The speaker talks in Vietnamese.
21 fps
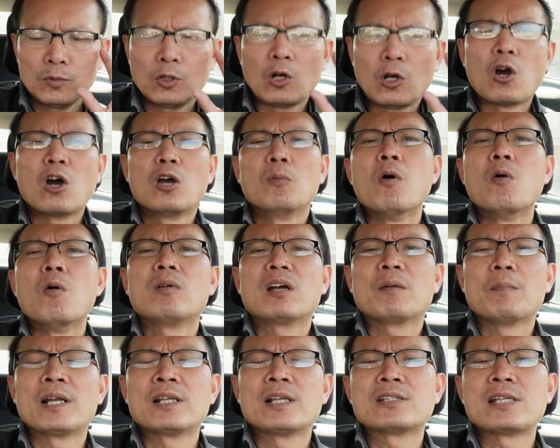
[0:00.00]
coi bốn
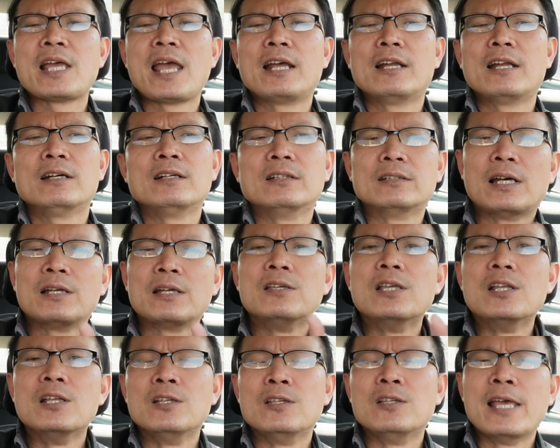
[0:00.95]
cái bánh xe đó người ta
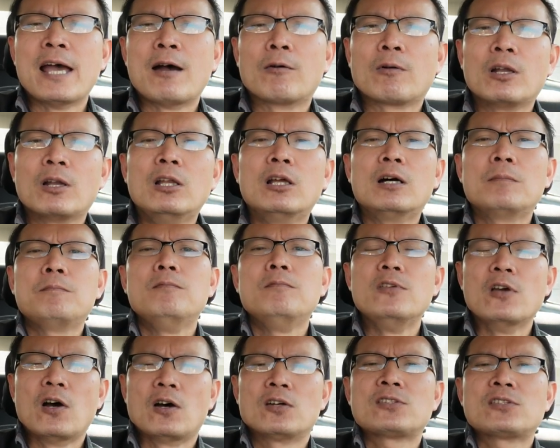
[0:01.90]
nhìn vào cái lớp
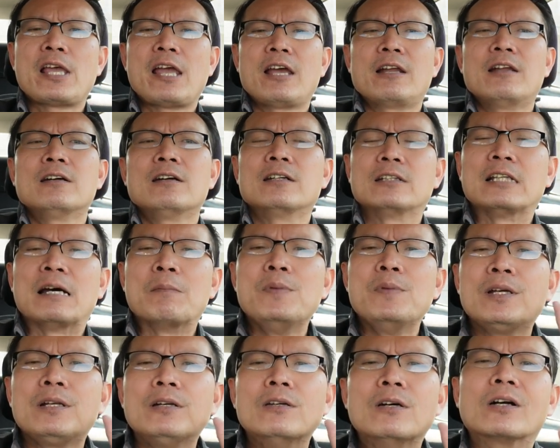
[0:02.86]
vỏ xe đó người ta
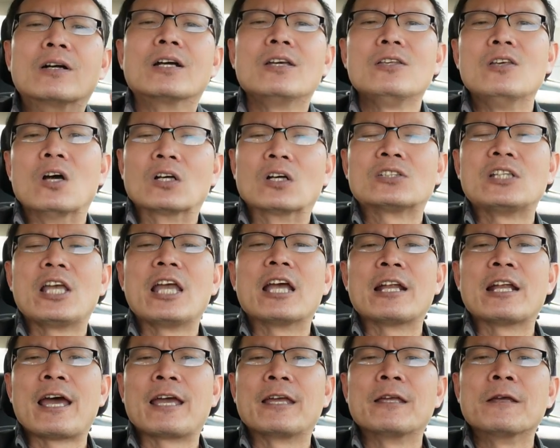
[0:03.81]
biết được cái vỏ
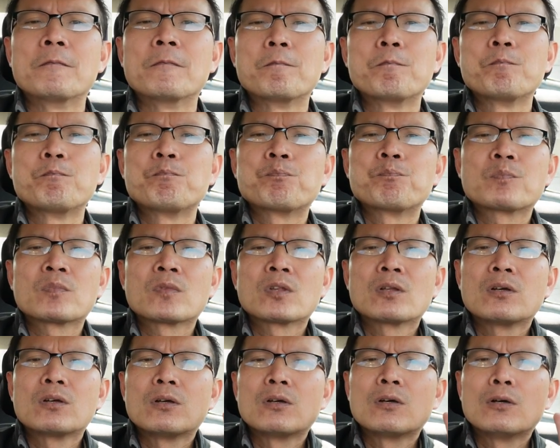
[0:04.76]
xe này
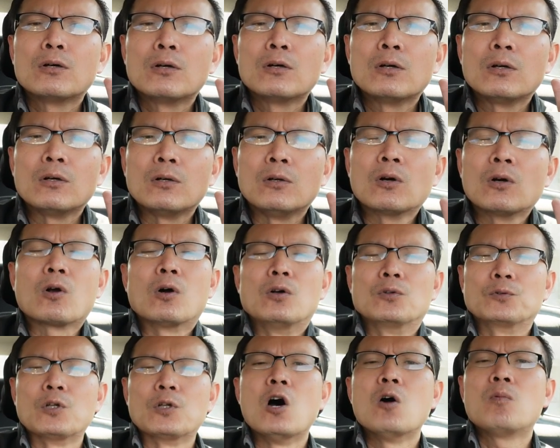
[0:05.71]
nó
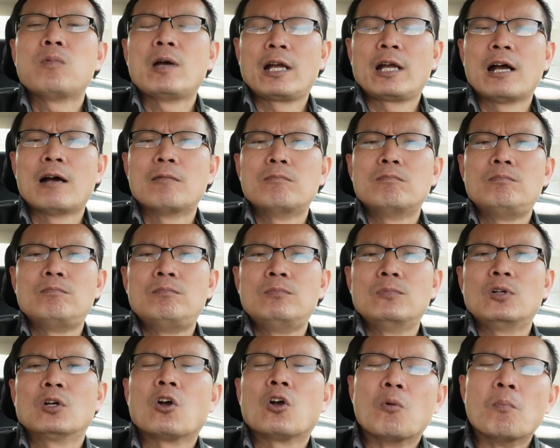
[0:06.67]
còn tốt hay không
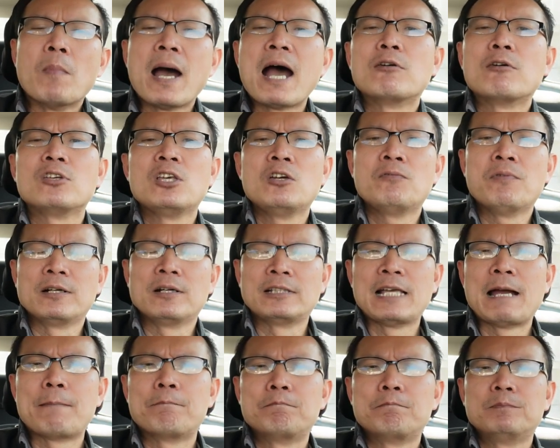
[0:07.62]
nó còn bao nhiêu phần
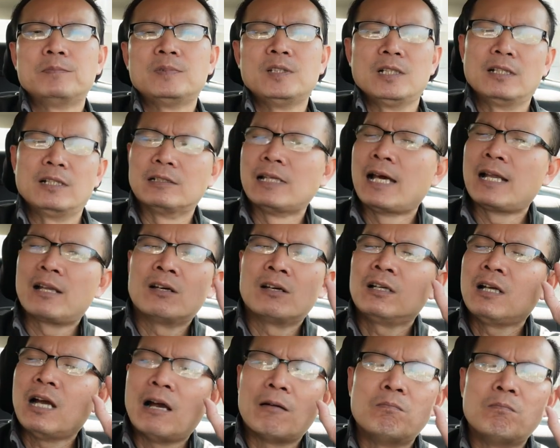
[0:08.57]
trăm thì người ta
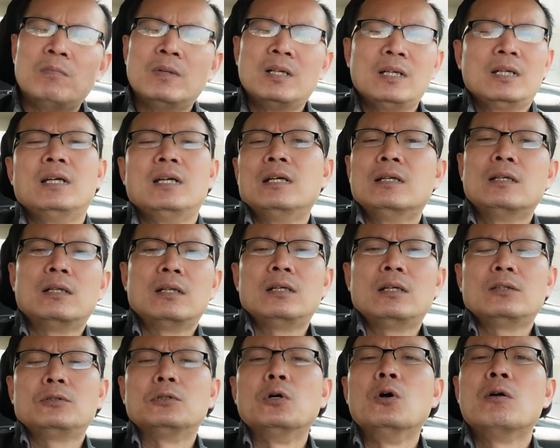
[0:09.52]
nói không
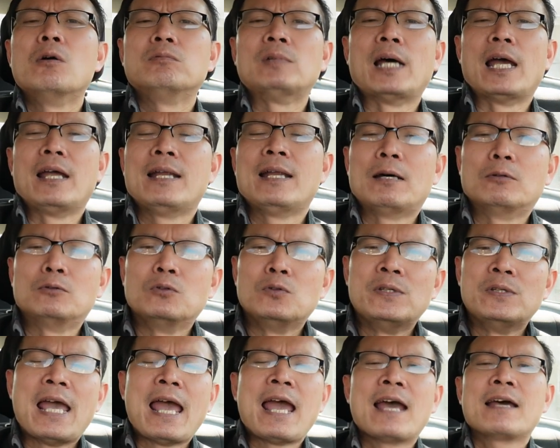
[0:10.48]
tôi không thể nào
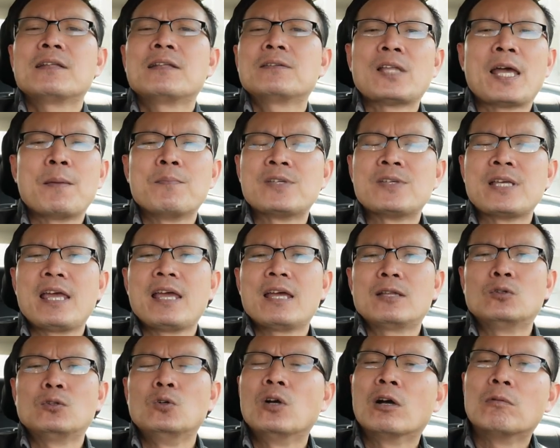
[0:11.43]
tôi dán tem
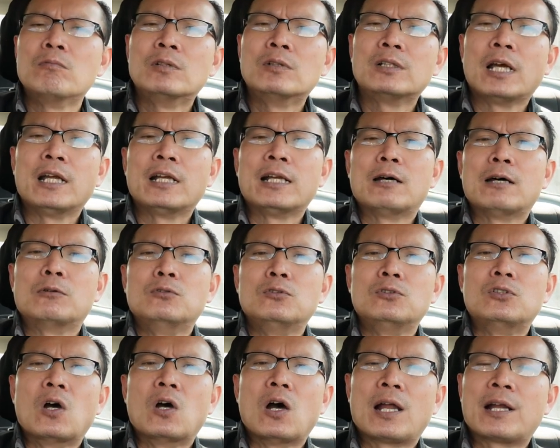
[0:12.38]
xe tôi không có thể nào
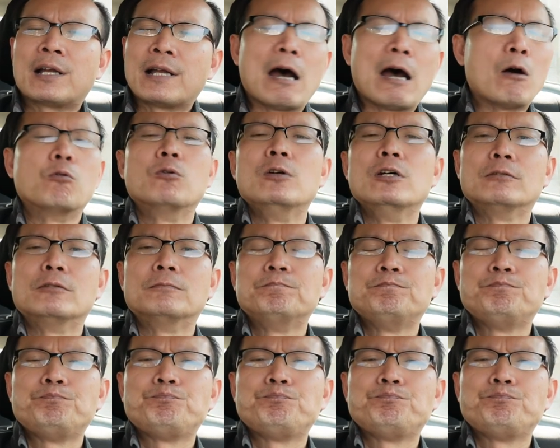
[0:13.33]
tôi cho anh đậu được